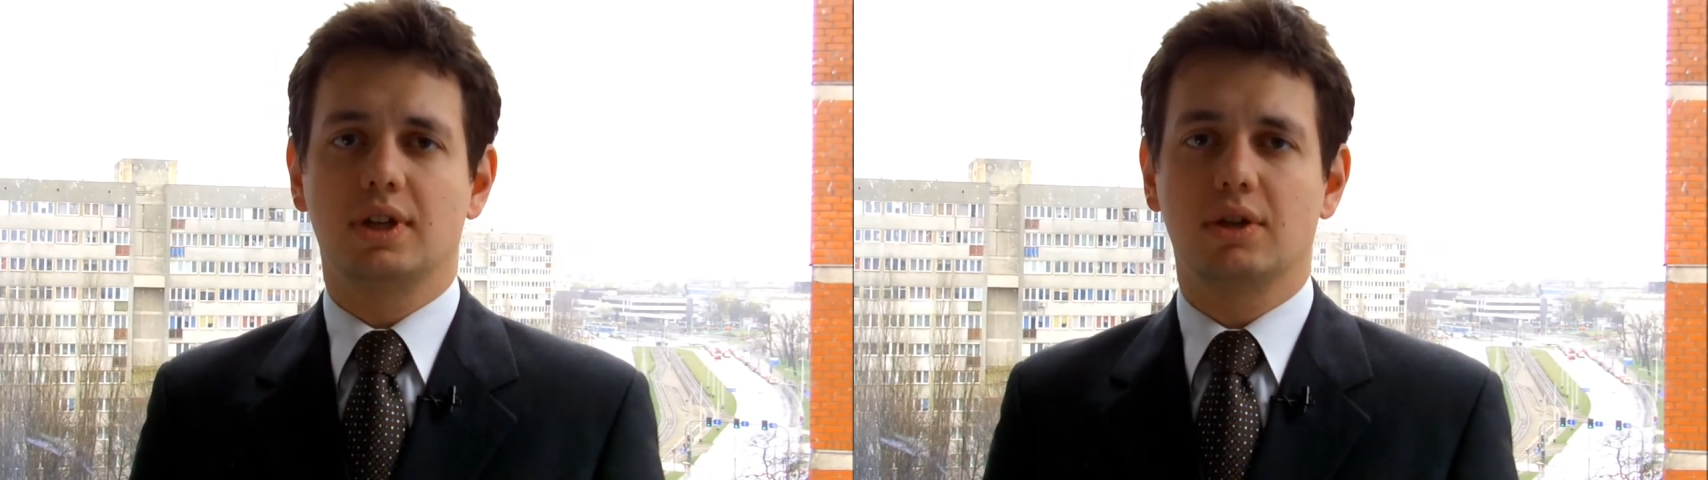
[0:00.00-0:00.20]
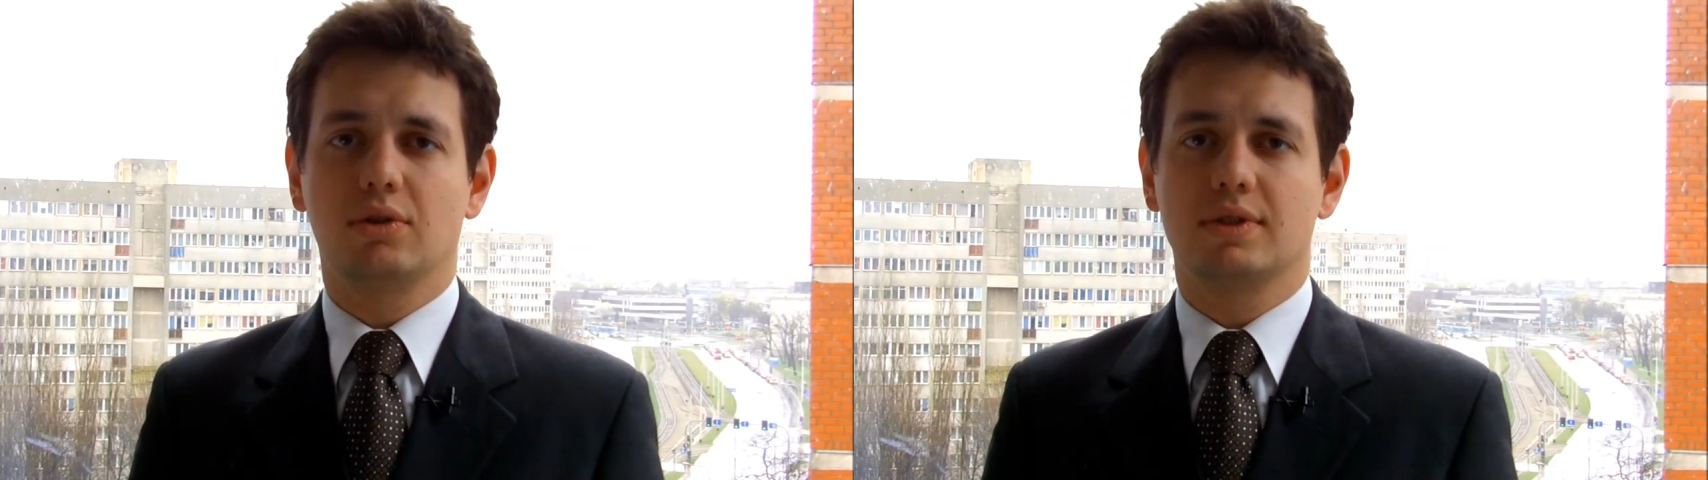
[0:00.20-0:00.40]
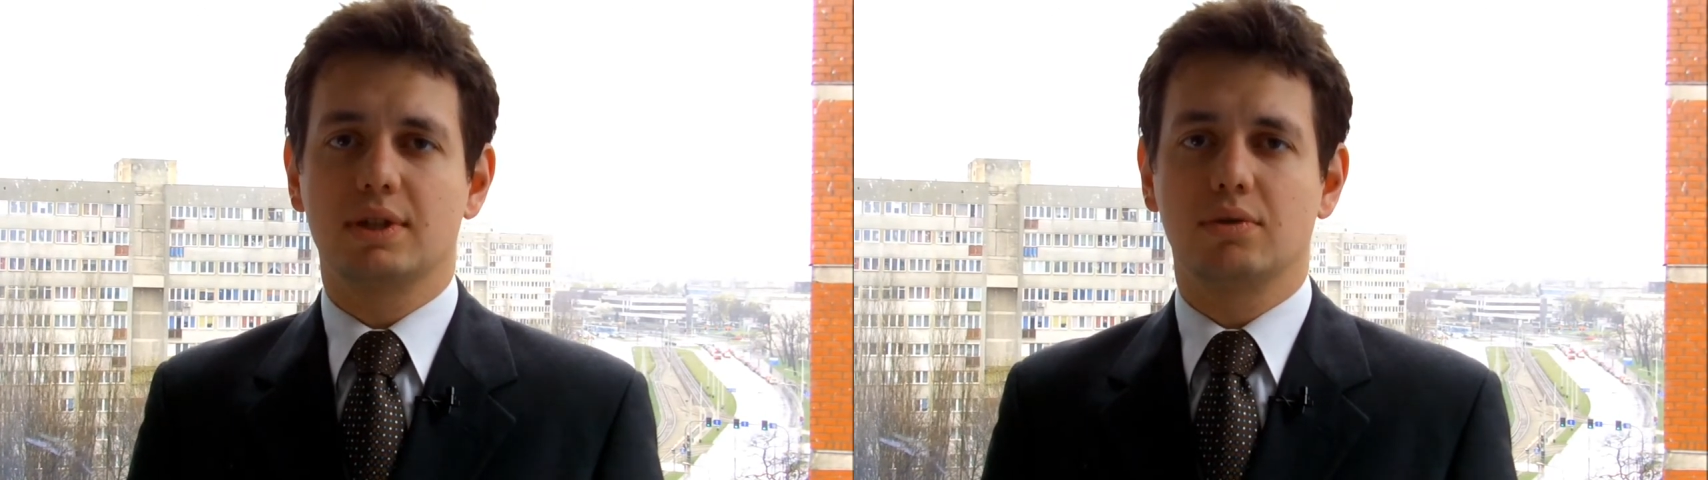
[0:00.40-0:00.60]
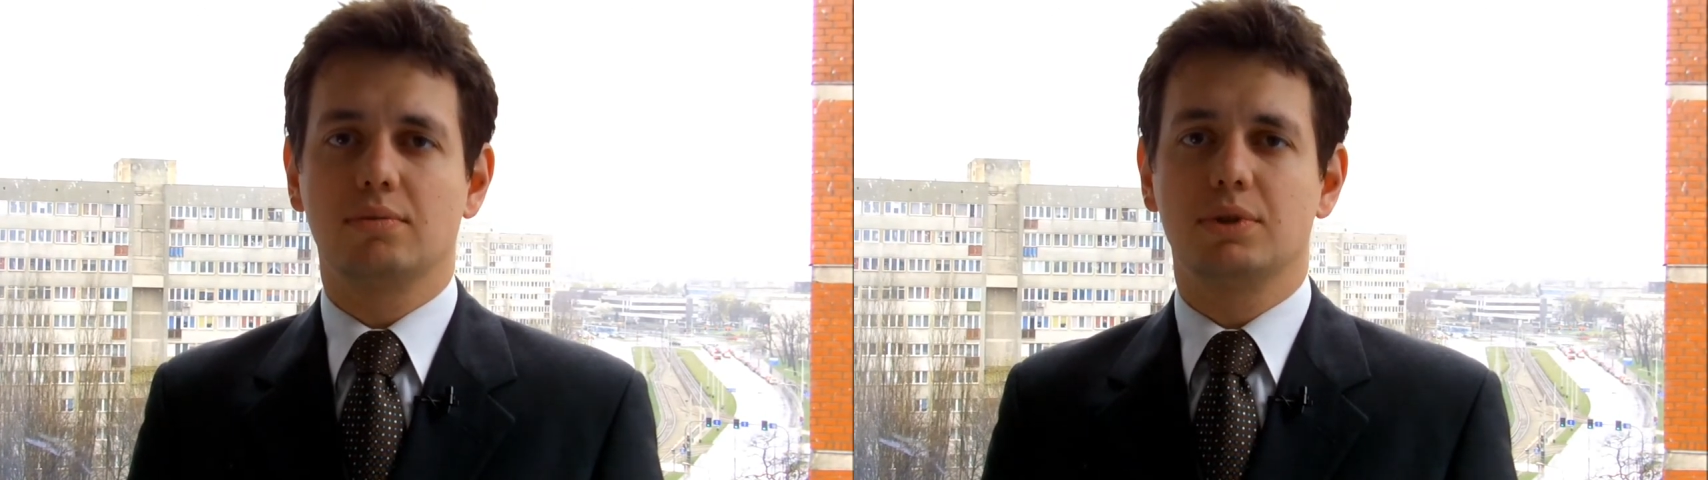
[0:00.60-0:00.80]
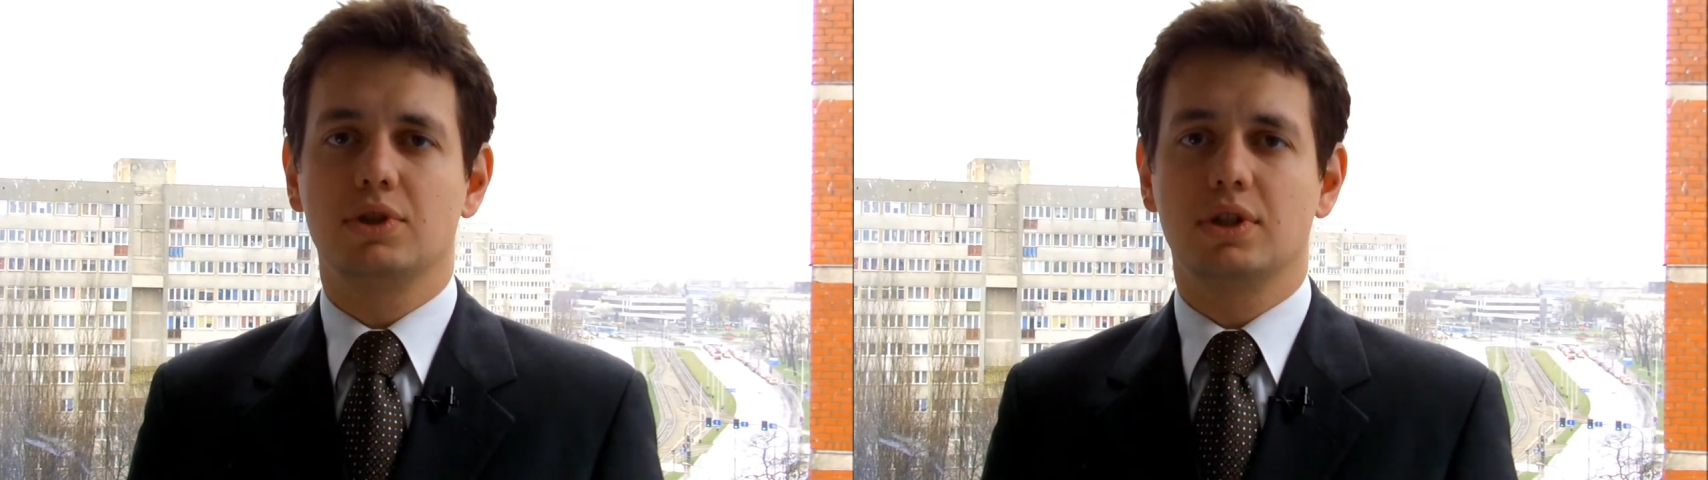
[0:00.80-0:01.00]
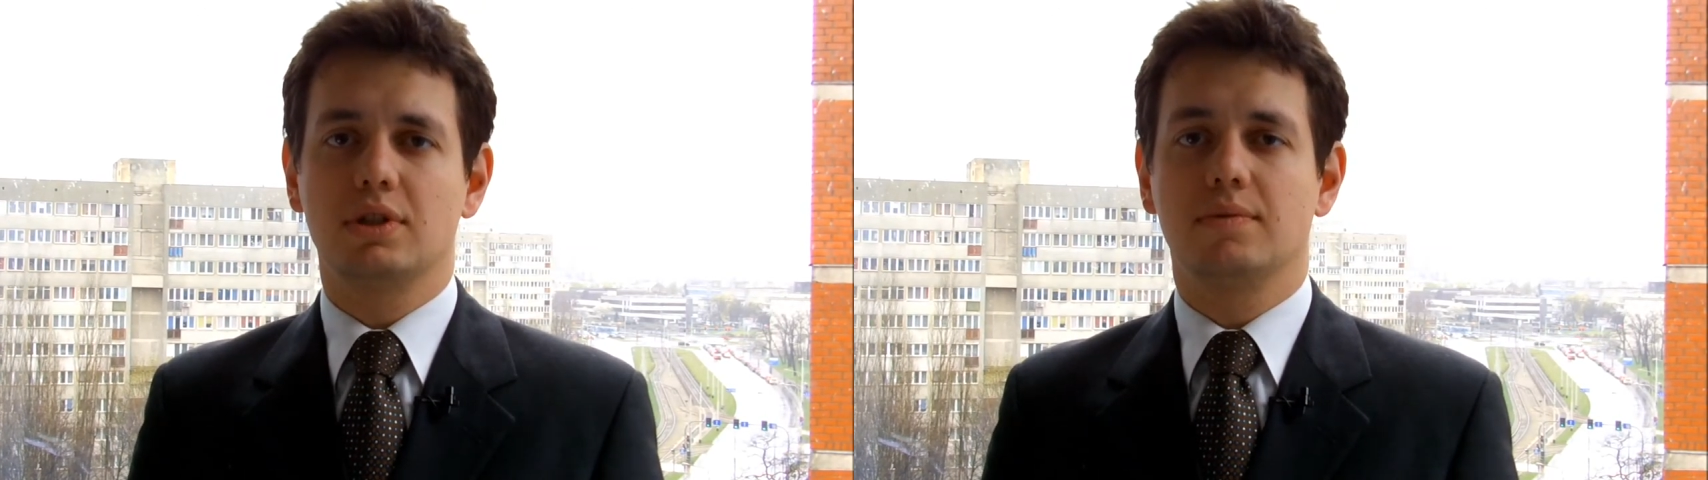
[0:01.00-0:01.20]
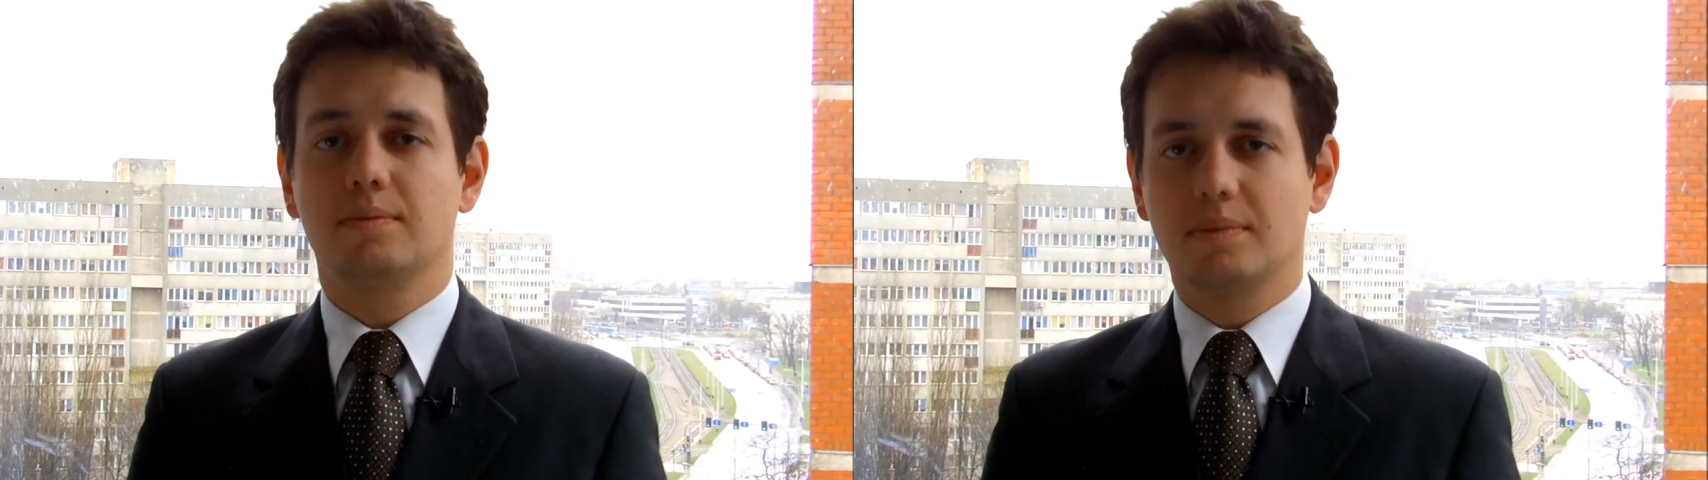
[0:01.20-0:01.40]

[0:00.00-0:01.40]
tego rodzaju obniżki.